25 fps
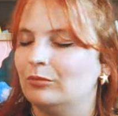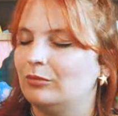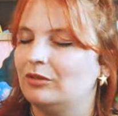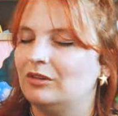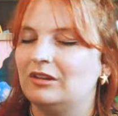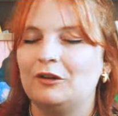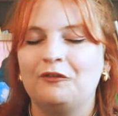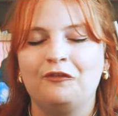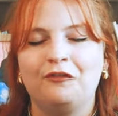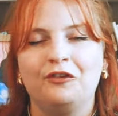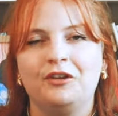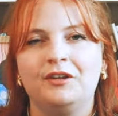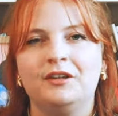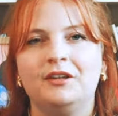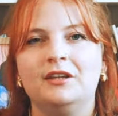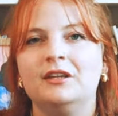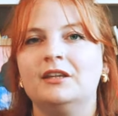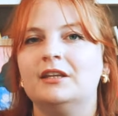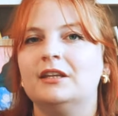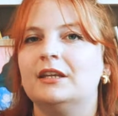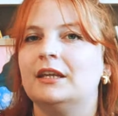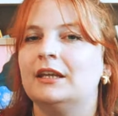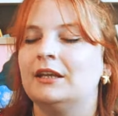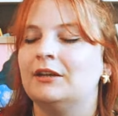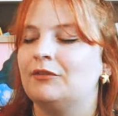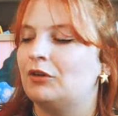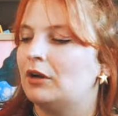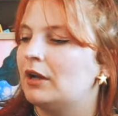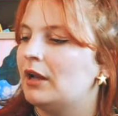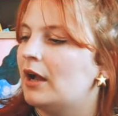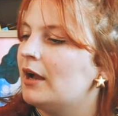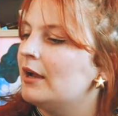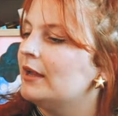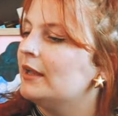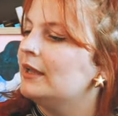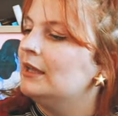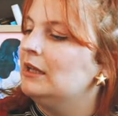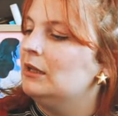c'est fini et
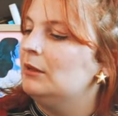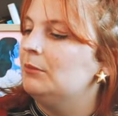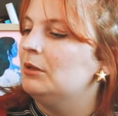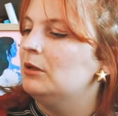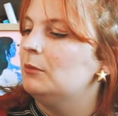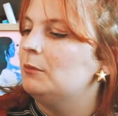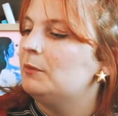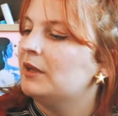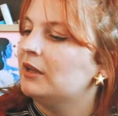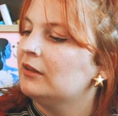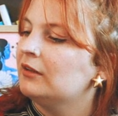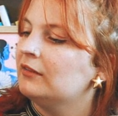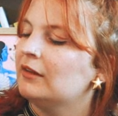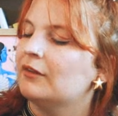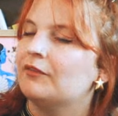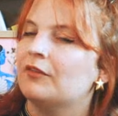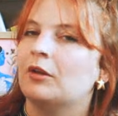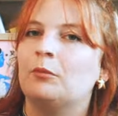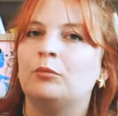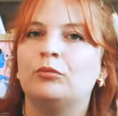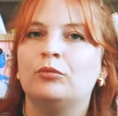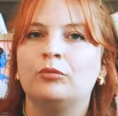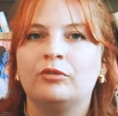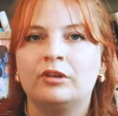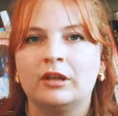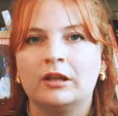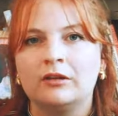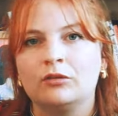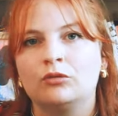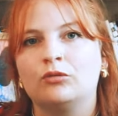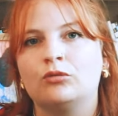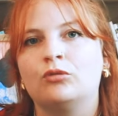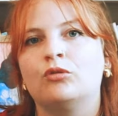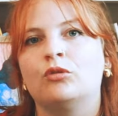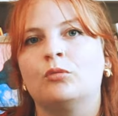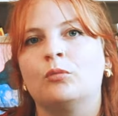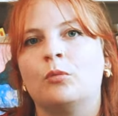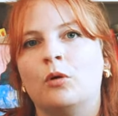voilà et les 1000 pièces ça va de plus
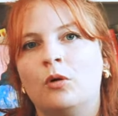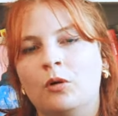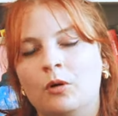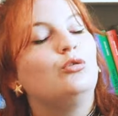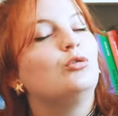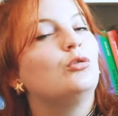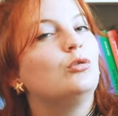être justement